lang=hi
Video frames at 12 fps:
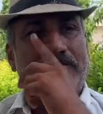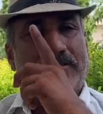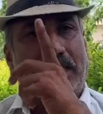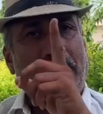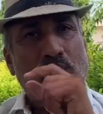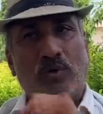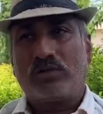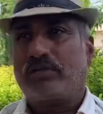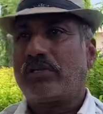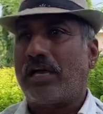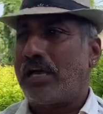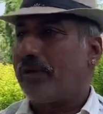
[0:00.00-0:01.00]
कई लोग
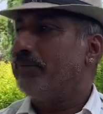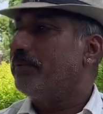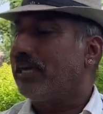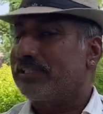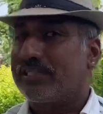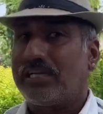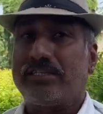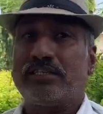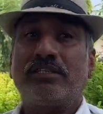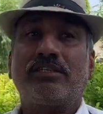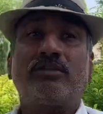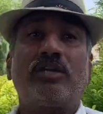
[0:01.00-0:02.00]
क्या है अभी बात चल रही थी
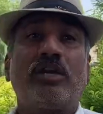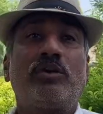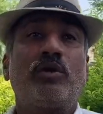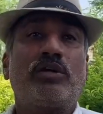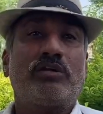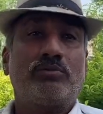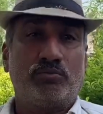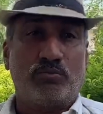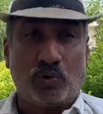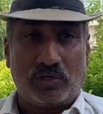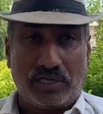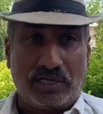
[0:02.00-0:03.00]
कई कोई
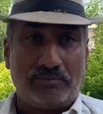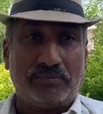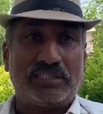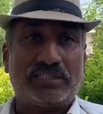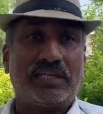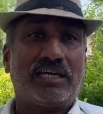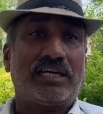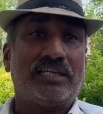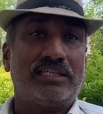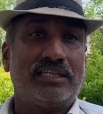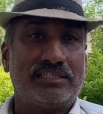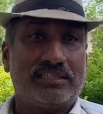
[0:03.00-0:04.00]
बोलते मिर्ची लगा
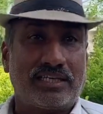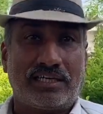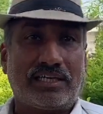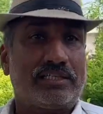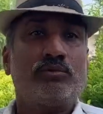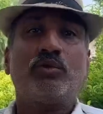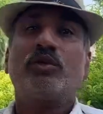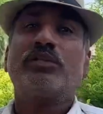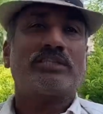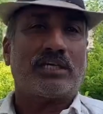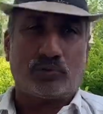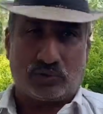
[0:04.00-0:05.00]
दे अदरक लगा दे वो
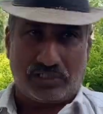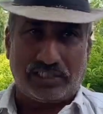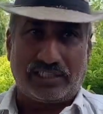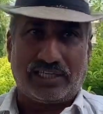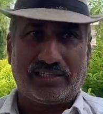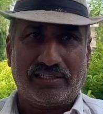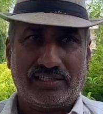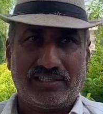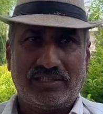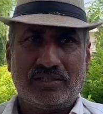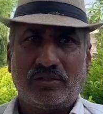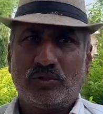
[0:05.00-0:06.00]
ऐसा कुछ नहीं है हम्म,
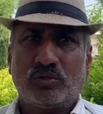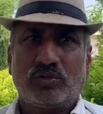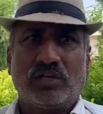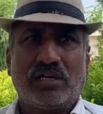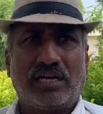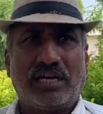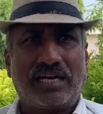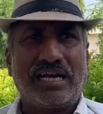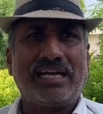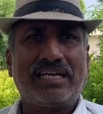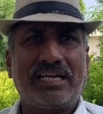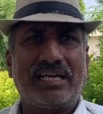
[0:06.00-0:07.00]

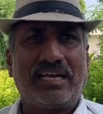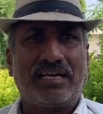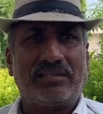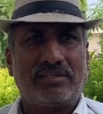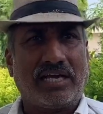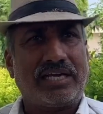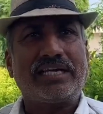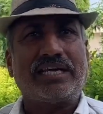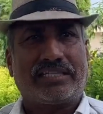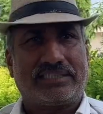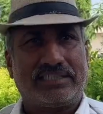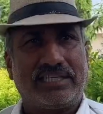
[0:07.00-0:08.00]
लगाने के लायक
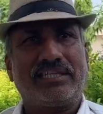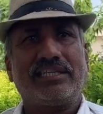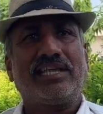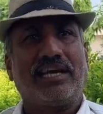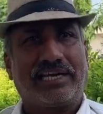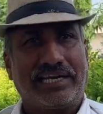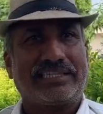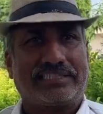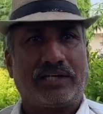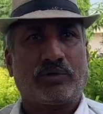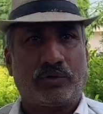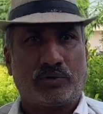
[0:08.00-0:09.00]
एक चीज है यदि लगाना
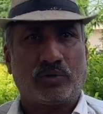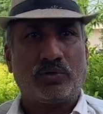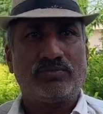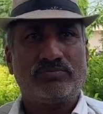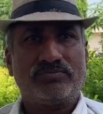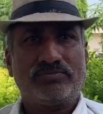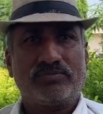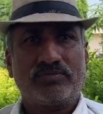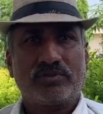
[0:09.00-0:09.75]
चाहे कोई तो अच्छा